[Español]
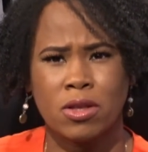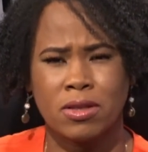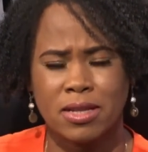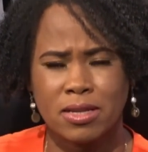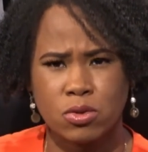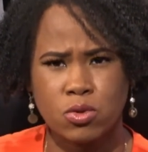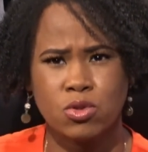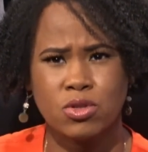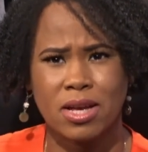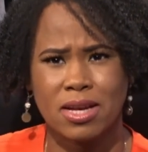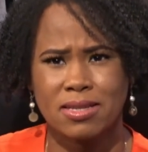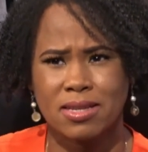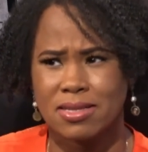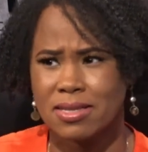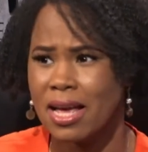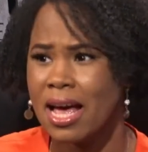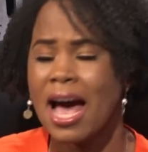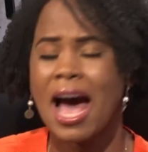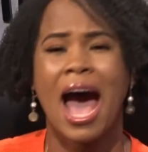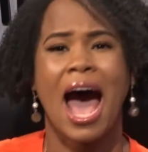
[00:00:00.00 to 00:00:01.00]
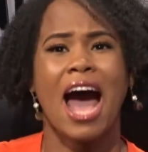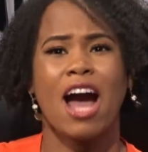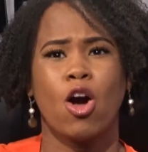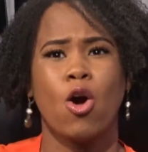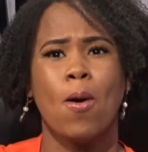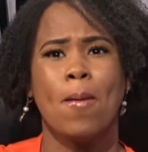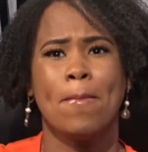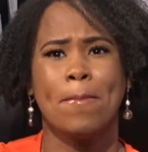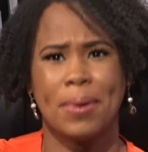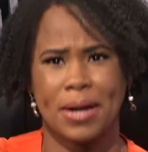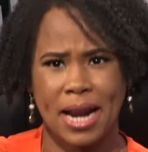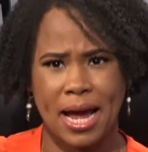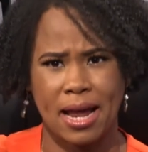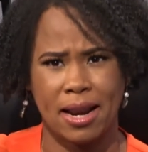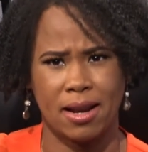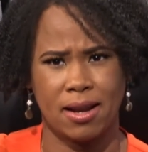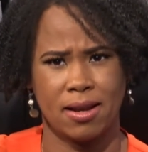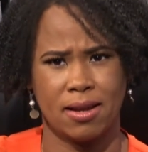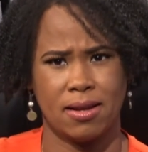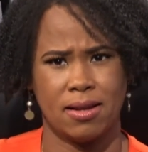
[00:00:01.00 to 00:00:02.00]
de sus casas a
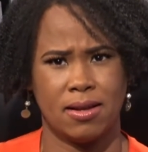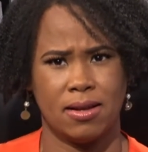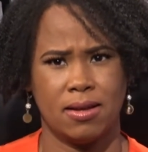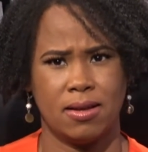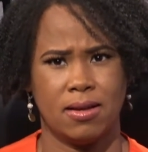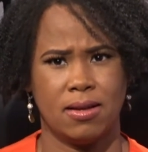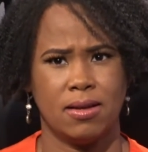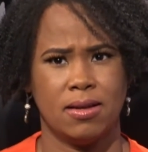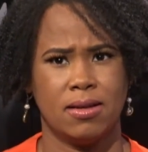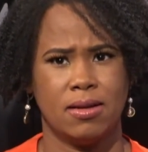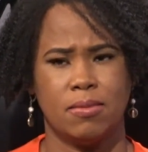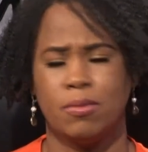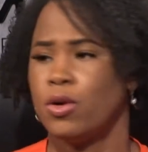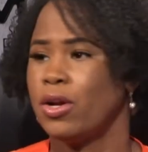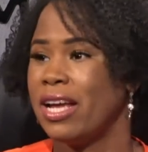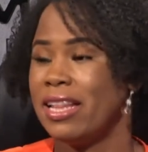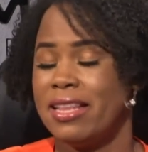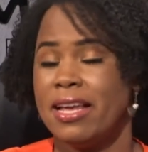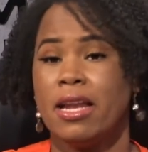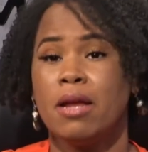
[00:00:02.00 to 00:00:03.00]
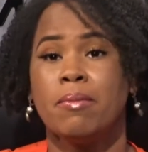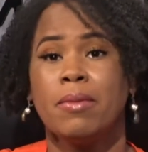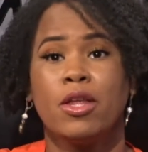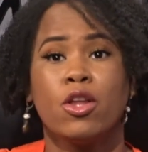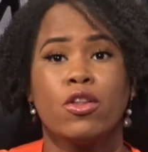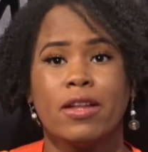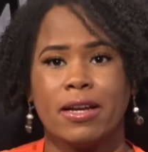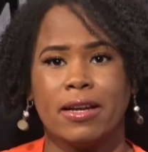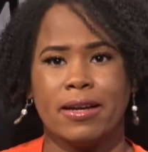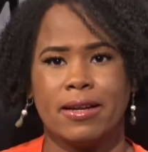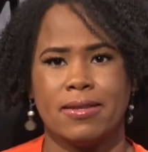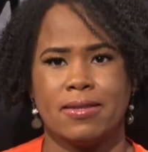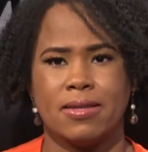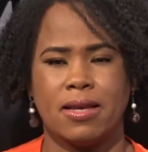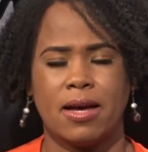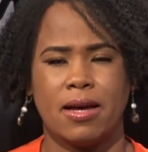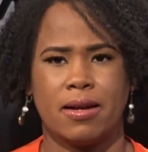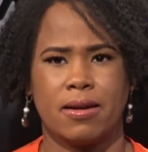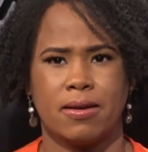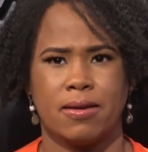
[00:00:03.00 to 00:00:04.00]
comprar, porque tienen miedo de
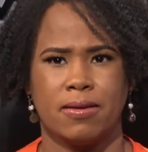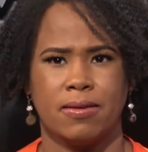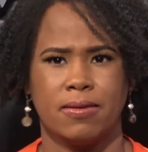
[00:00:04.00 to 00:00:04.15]
regresar.